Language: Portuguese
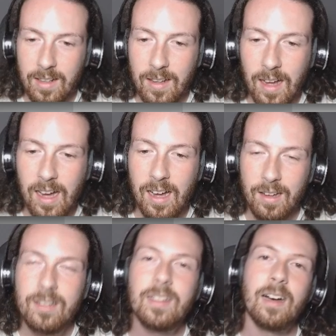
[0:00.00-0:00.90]

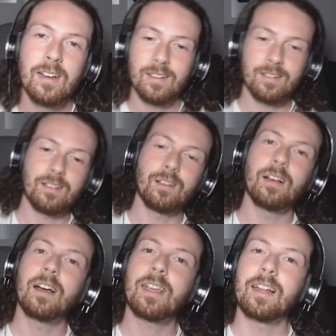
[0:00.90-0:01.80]
Ah, tá.
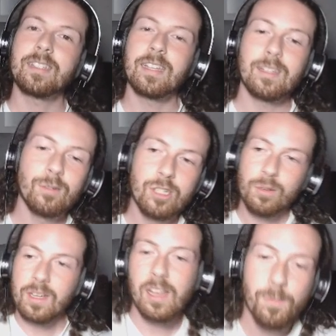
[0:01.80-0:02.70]
Aquela seta é onde
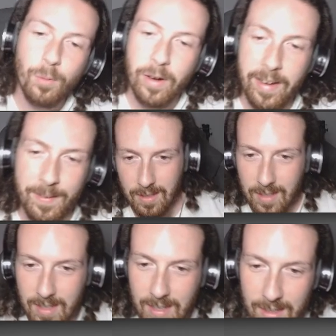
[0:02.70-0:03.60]
eu ia empurrar.
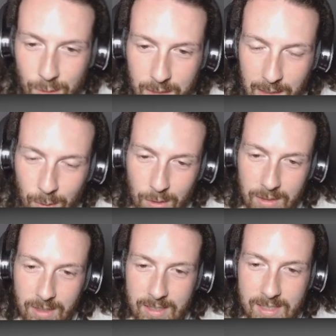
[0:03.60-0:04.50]
Ele caiu, tá
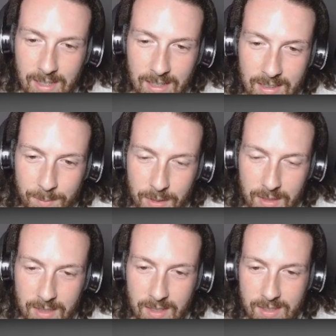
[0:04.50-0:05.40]
rolando a escada,
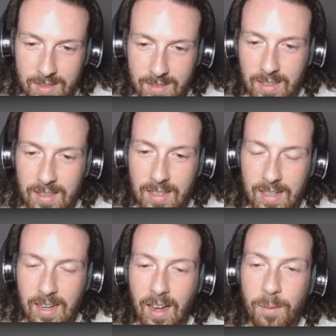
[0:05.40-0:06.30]
beleza. Que nem
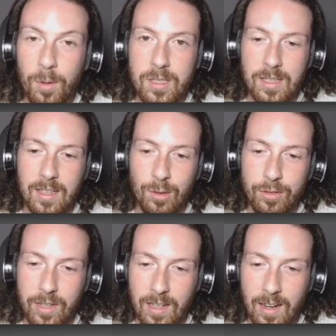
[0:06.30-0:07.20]
a moça da
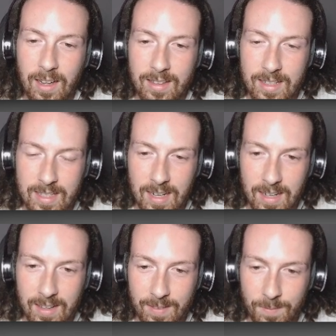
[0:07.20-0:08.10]
novela lá,
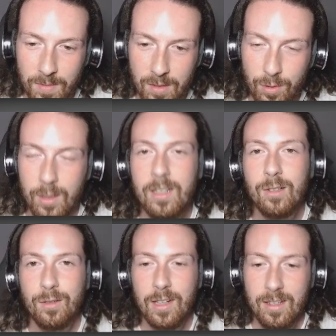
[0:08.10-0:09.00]
Nazaré. Foi a única
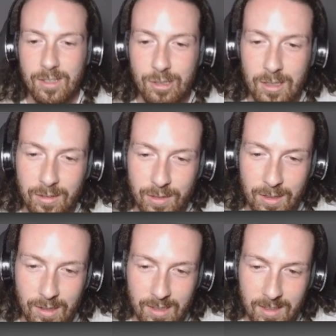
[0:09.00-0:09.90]
novela que eu assisti na
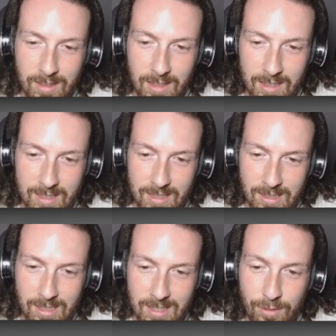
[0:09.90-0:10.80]
vida, ó.
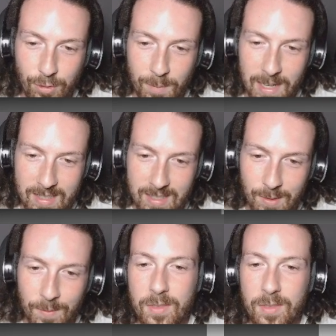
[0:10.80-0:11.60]
Interessante essa informação.